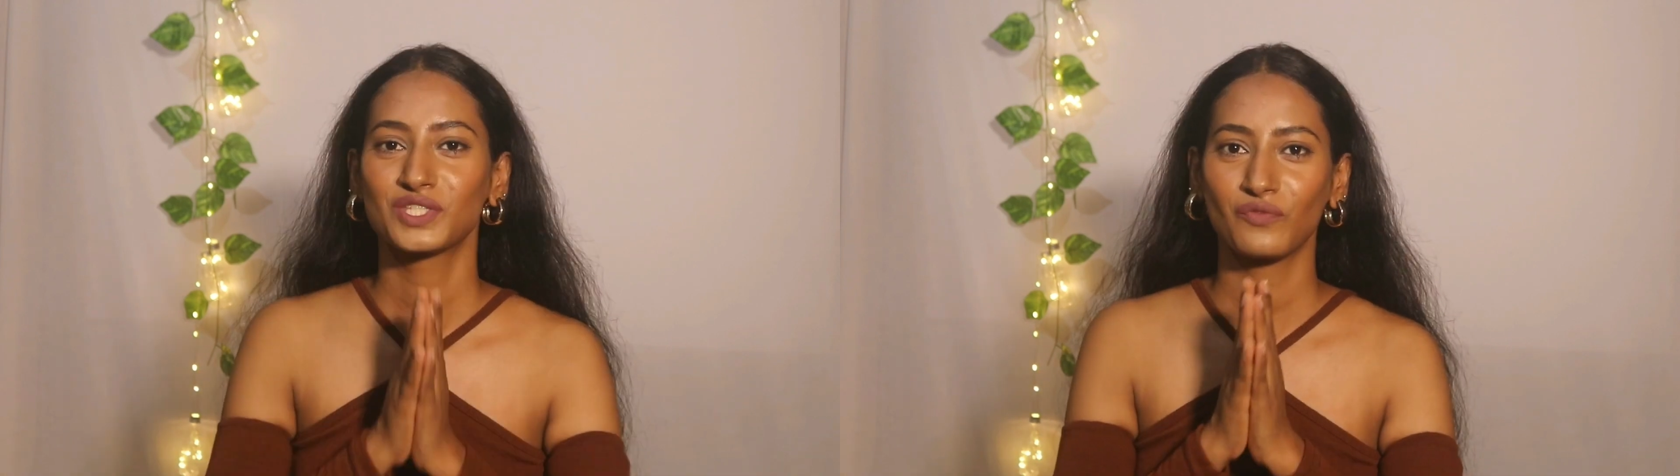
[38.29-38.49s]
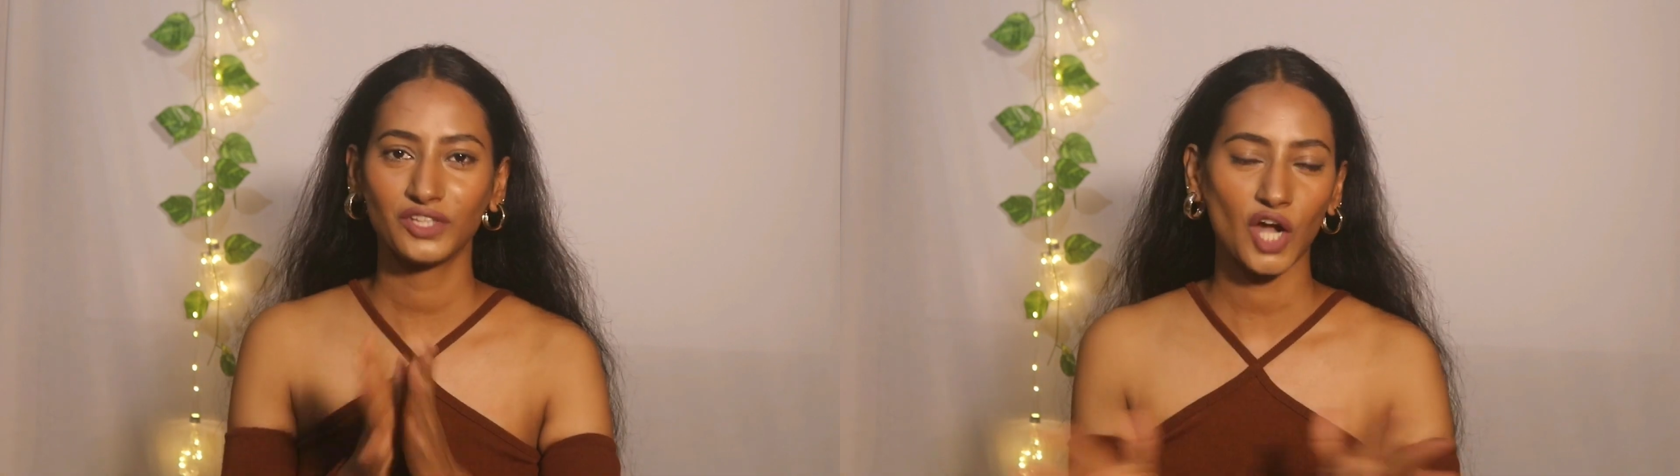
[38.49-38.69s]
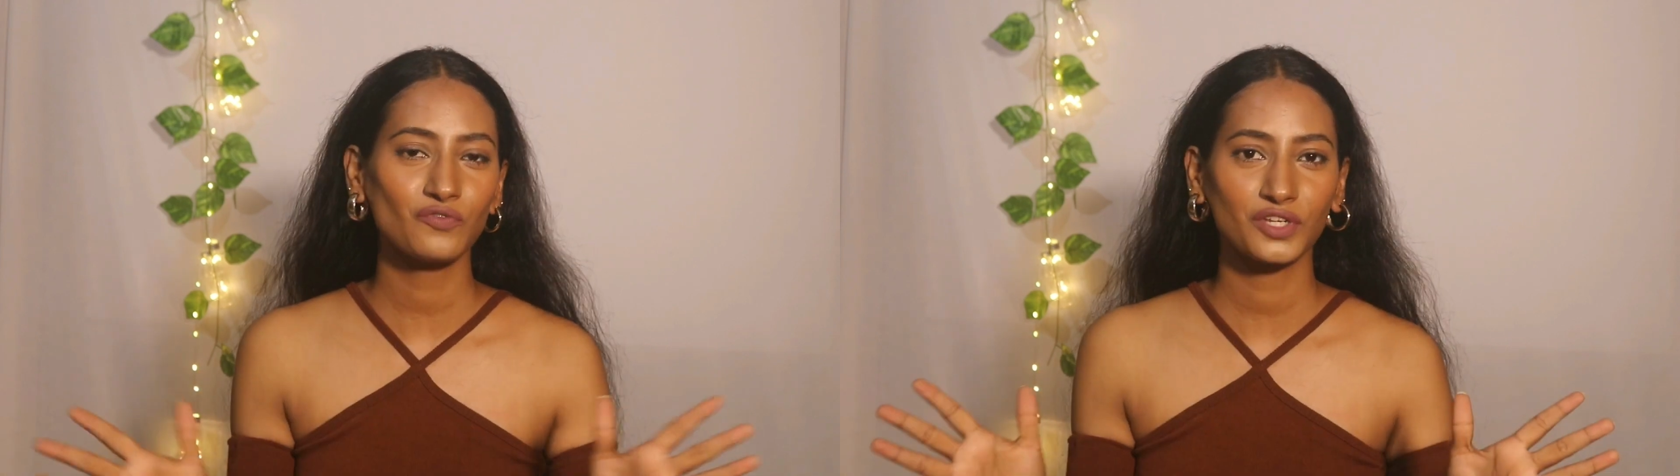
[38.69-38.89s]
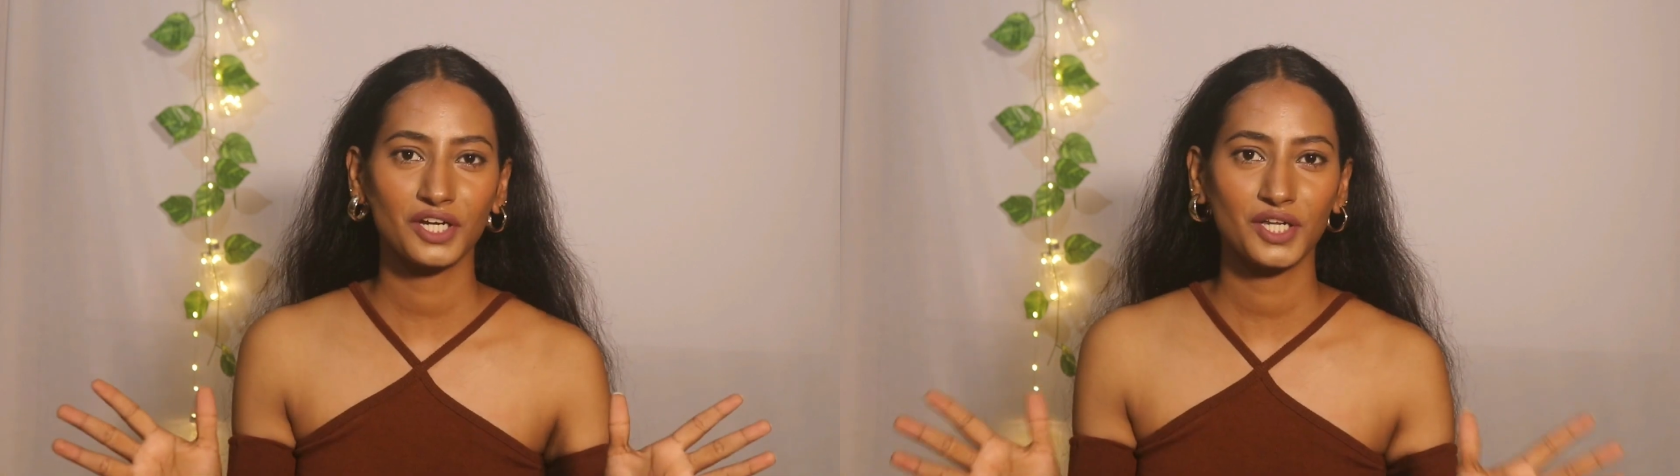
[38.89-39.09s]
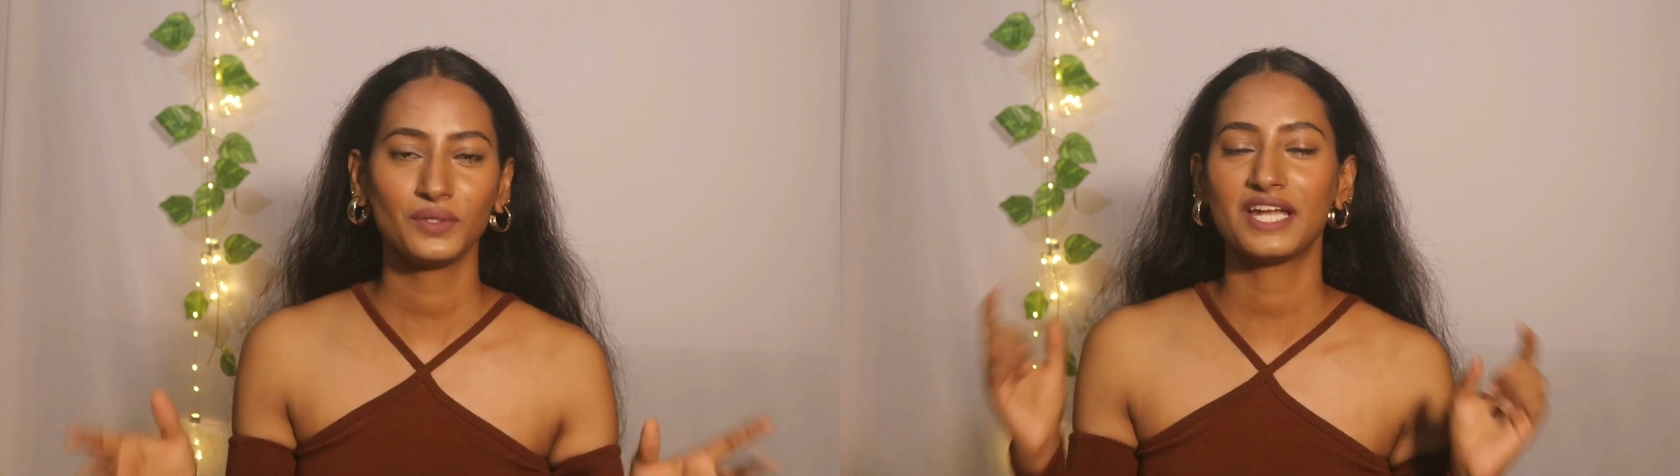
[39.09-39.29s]
सो विदाउट
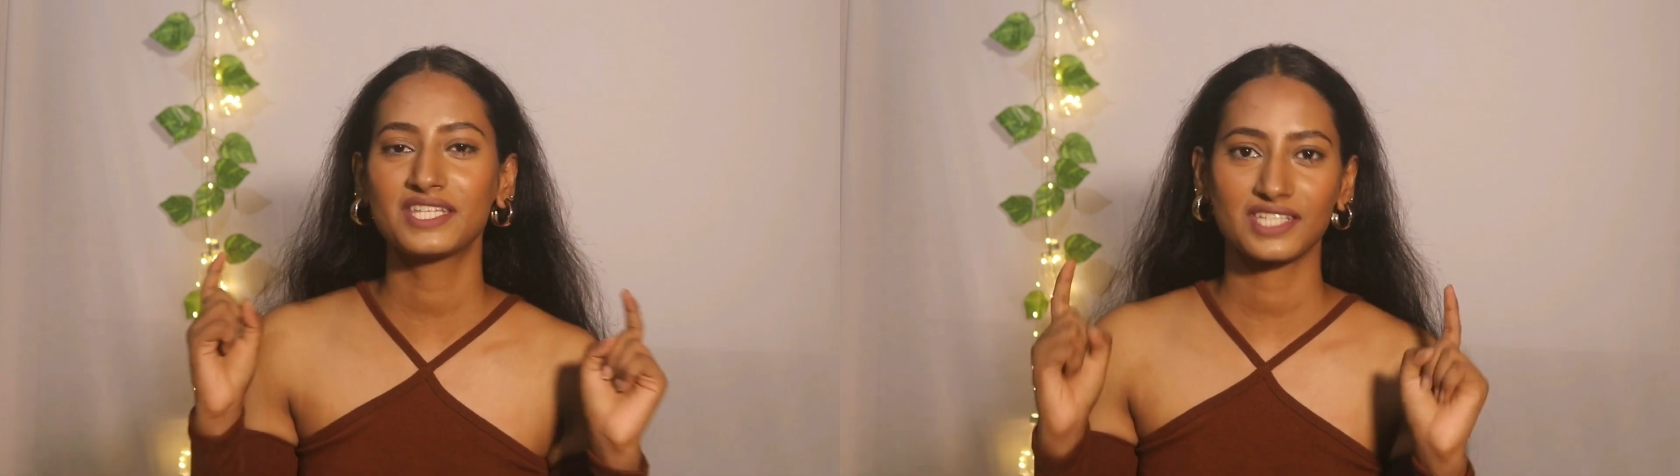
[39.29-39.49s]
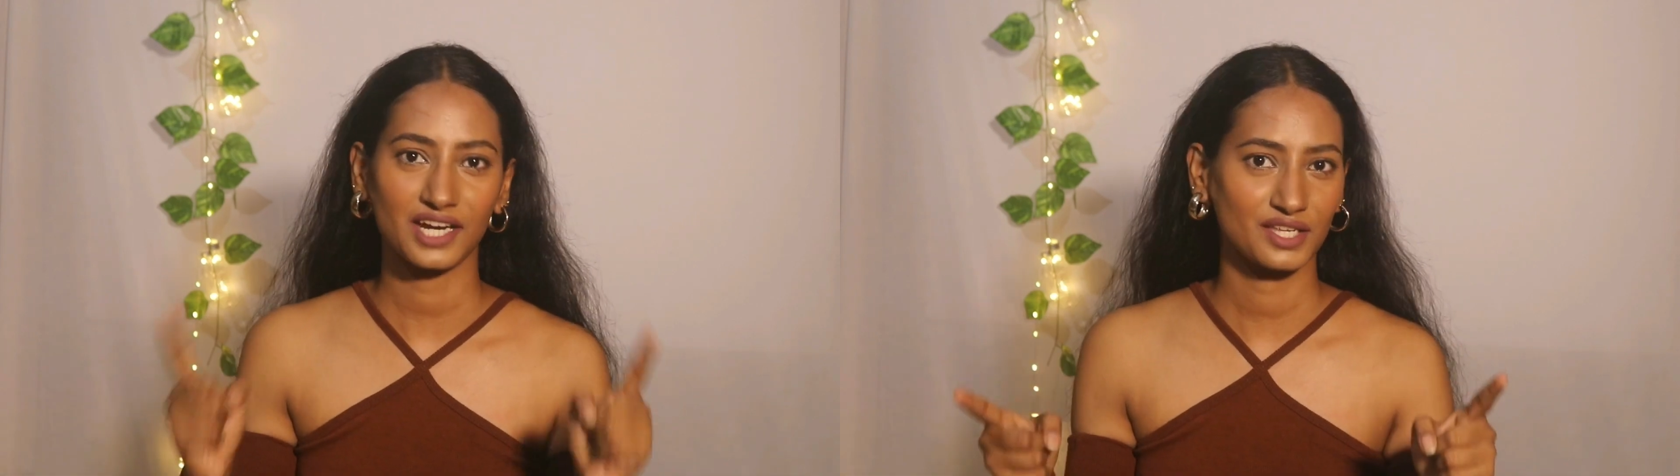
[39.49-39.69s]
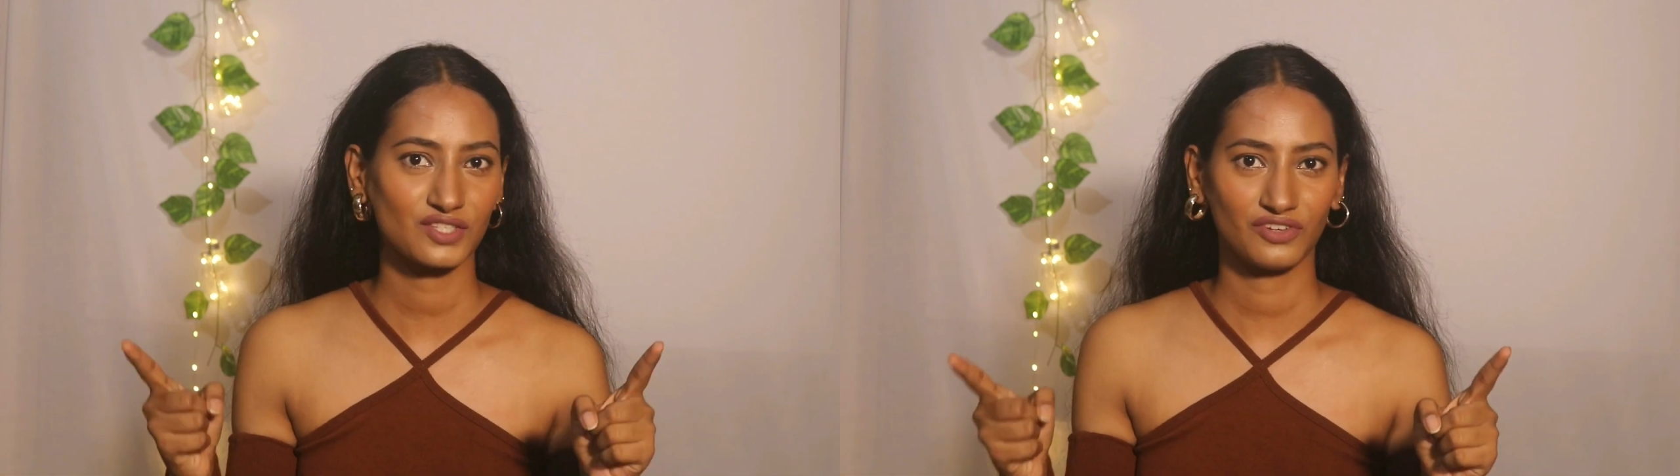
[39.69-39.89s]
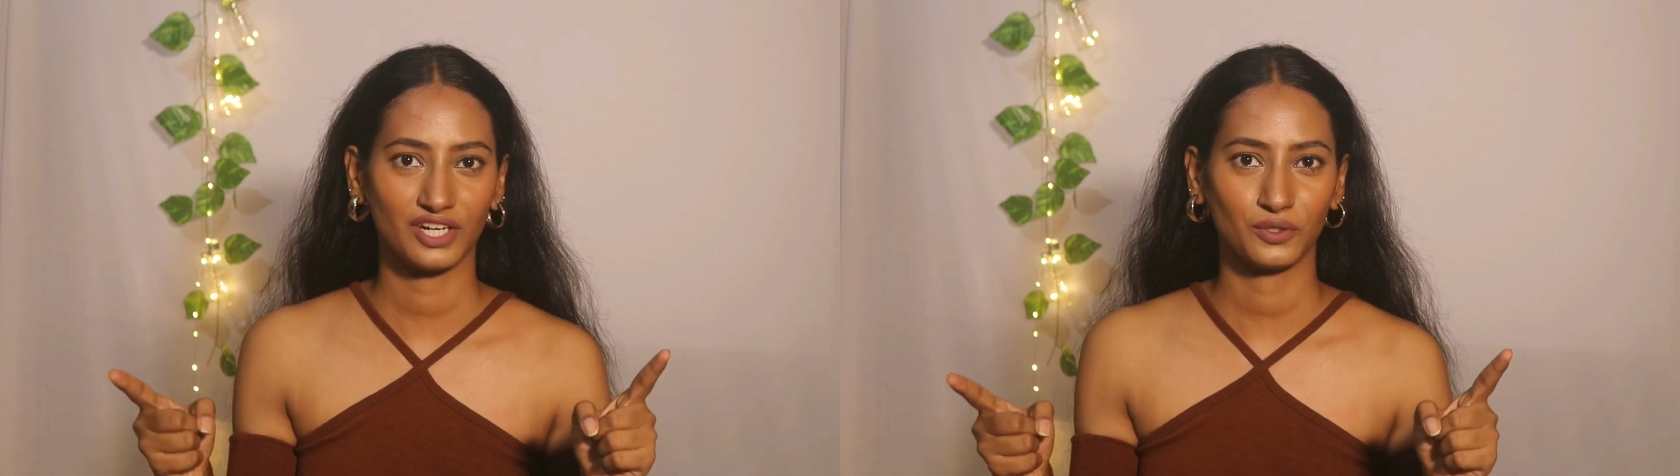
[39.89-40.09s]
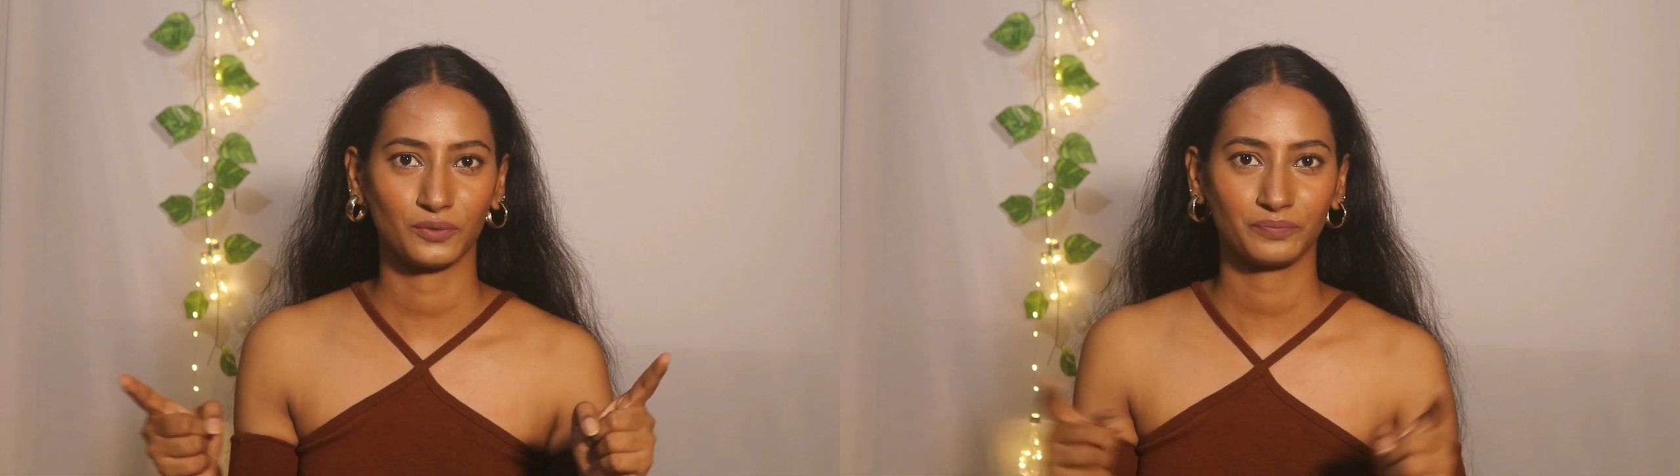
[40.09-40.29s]
फर्दर डू लेट्स स्टार्ट दिस वीडियो